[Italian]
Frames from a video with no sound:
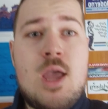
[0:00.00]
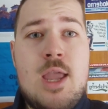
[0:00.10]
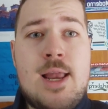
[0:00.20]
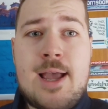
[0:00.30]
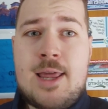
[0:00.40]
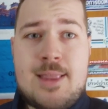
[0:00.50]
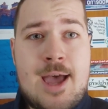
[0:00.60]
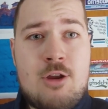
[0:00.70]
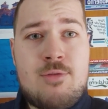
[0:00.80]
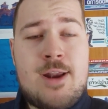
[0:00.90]
il
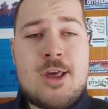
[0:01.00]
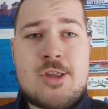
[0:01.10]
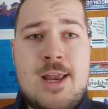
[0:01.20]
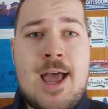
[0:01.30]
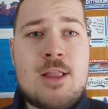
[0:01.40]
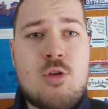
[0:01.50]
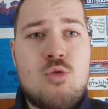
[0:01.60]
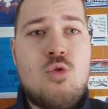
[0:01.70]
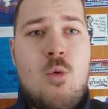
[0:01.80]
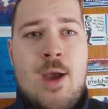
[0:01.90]
calendario verrà stilato,
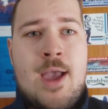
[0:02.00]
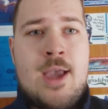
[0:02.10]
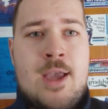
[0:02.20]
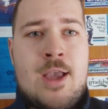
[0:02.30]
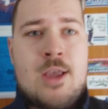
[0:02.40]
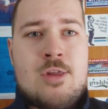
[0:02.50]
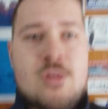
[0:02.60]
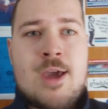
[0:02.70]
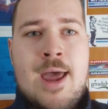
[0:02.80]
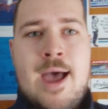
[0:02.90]
dunque eh, ci
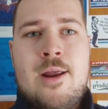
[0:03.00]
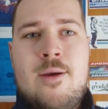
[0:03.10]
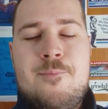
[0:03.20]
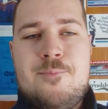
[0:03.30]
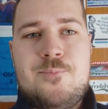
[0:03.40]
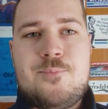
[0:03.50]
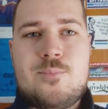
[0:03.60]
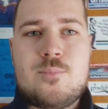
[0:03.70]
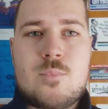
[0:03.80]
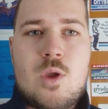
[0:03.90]
sarà
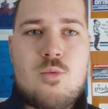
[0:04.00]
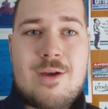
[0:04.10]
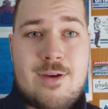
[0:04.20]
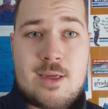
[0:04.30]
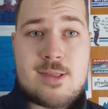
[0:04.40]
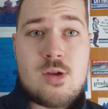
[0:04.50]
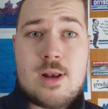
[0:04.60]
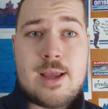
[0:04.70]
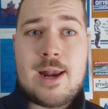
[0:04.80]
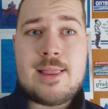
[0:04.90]
um, una variazione
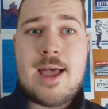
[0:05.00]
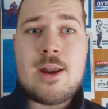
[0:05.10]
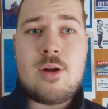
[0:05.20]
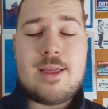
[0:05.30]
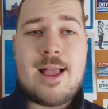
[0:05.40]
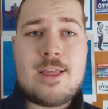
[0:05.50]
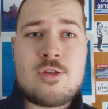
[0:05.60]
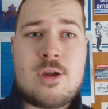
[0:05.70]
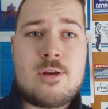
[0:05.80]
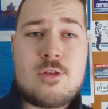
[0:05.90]
del calendario, le date
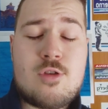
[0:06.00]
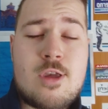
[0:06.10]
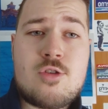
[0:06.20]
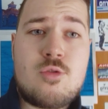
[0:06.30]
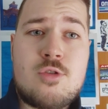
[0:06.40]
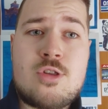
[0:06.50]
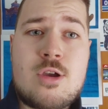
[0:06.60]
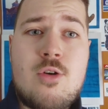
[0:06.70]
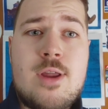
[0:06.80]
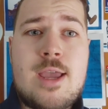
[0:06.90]
saranno, adesso non si sa
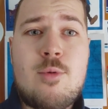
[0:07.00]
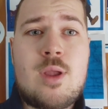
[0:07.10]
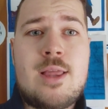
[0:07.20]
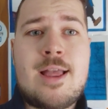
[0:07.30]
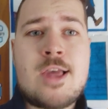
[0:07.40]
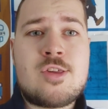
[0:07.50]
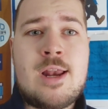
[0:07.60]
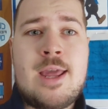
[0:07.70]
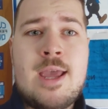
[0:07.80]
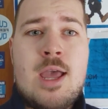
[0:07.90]
ancora in che modalità, se
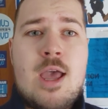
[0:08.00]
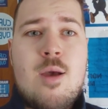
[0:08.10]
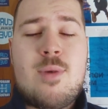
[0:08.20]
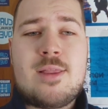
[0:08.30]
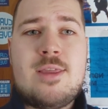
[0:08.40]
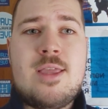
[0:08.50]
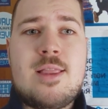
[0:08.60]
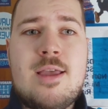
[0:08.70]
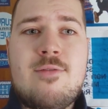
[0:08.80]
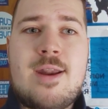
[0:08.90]
le
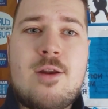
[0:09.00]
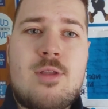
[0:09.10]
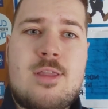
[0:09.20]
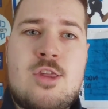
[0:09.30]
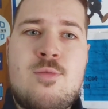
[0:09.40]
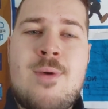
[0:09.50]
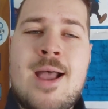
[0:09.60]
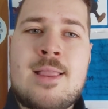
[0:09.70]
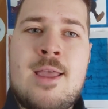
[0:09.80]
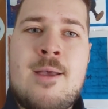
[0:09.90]
partite verranno
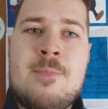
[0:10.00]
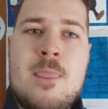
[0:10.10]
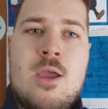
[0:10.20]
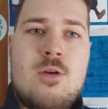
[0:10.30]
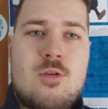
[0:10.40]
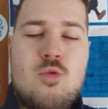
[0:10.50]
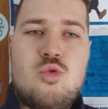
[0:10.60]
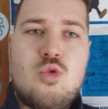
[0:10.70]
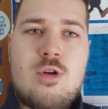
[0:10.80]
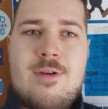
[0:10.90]
anticipate, un
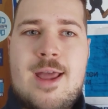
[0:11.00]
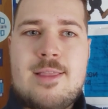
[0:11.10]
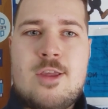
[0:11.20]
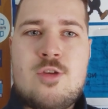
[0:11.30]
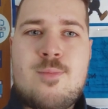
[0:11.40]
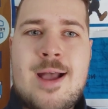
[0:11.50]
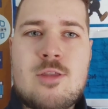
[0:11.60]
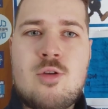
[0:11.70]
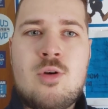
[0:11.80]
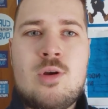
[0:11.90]
turno verrà
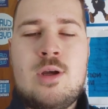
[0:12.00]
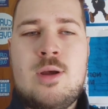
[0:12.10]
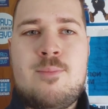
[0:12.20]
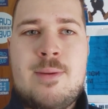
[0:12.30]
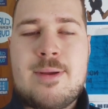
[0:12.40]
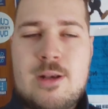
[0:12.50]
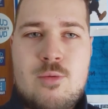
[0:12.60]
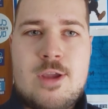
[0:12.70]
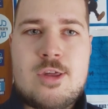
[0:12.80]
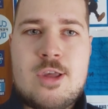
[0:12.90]
anticipato eh, prima del
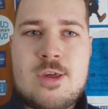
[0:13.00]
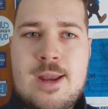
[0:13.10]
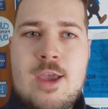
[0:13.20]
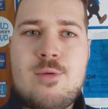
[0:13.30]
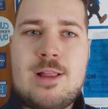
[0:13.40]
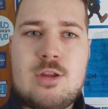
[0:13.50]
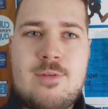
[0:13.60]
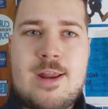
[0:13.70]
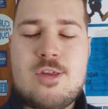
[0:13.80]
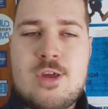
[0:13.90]
15 di gennaio, un altro
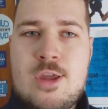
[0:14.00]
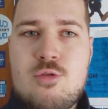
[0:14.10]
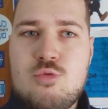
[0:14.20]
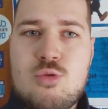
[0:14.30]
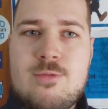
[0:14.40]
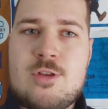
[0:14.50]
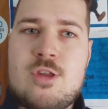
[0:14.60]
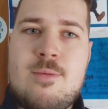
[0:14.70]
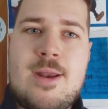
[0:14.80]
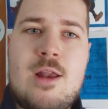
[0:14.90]
verrà inserito, un turno
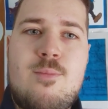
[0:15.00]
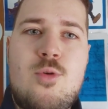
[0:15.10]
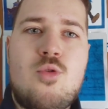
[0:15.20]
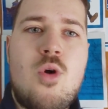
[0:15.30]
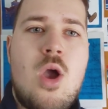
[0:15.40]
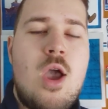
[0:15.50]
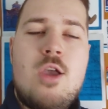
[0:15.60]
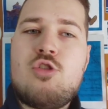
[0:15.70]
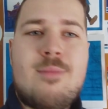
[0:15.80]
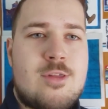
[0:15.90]
infrasettimanale in più,
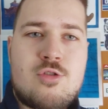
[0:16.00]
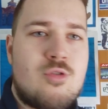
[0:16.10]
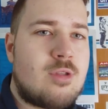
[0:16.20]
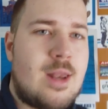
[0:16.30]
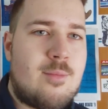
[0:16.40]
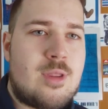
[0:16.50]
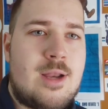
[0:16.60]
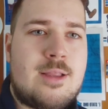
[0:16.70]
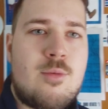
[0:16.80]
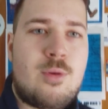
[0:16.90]
insomma ci sono delle
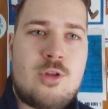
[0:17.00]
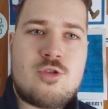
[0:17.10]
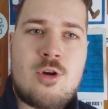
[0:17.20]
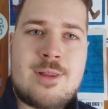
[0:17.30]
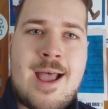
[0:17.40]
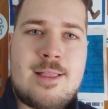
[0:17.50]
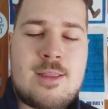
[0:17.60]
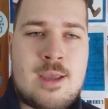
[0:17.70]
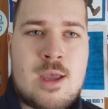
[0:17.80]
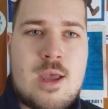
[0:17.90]
modalità un po'
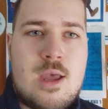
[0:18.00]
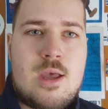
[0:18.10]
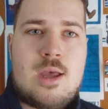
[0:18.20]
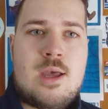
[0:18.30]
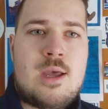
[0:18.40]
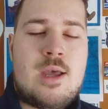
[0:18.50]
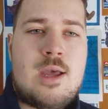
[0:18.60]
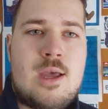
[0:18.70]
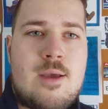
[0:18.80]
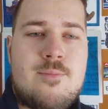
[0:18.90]
discordanti
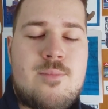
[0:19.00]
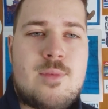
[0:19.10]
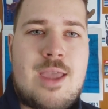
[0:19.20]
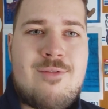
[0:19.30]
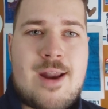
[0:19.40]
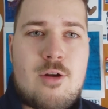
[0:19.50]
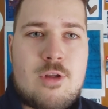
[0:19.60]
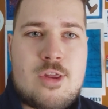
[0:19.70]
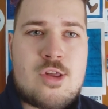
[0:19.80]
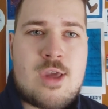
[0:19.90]
eh, che verranno
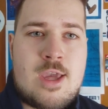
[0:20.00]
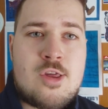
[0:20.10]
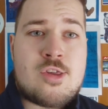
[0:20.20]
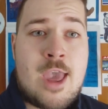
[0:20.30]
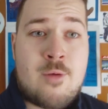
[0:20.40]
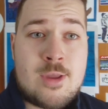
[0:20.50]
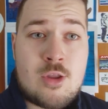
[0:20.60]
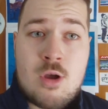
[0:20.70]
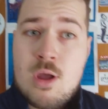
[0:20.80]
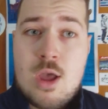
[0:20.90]
decise in
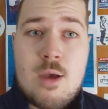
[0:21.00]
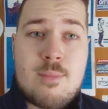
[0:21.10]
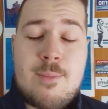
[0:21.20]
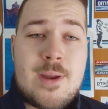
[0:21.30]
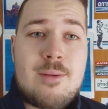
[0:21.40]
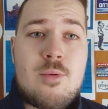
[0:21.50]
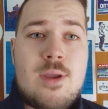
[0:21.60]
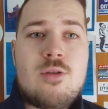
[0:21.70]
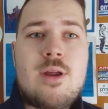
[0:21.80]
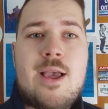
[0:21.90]
seguito, ma per il
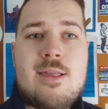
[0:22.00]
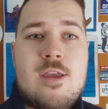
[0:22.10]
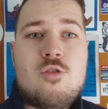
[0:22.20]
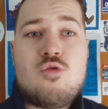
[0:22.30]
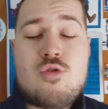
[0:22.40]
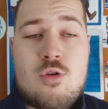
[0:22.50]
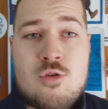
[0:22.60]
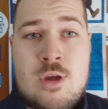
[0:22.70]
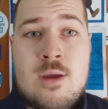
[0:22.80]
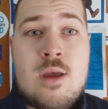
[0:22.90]
momento ragazzi è giusto
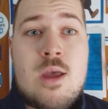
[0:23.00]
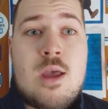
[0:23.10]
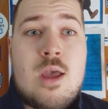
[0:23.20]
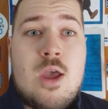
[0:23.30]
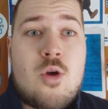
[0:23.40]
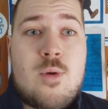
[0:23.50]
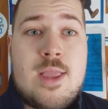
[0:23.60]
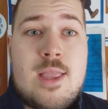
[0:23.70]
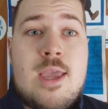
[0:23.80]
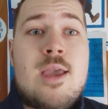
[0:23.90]
così.
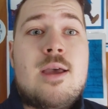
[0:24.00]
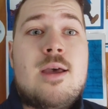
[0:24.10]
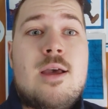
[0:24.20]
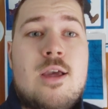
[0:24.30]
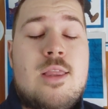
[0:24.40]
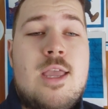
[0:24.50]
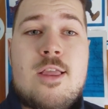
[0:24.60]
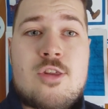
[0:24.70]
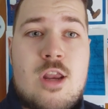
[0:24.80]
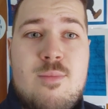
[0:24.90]
Quindi eh,
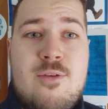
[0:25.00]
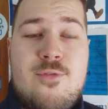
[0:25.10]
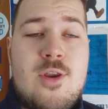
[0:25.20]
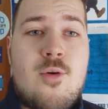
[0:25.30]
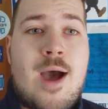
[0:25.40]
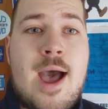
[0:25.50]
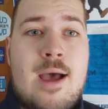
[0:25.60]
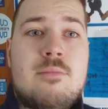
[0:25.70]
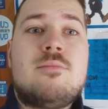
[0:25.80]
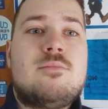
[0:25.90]
niente Serie B fino
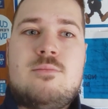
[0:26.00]
a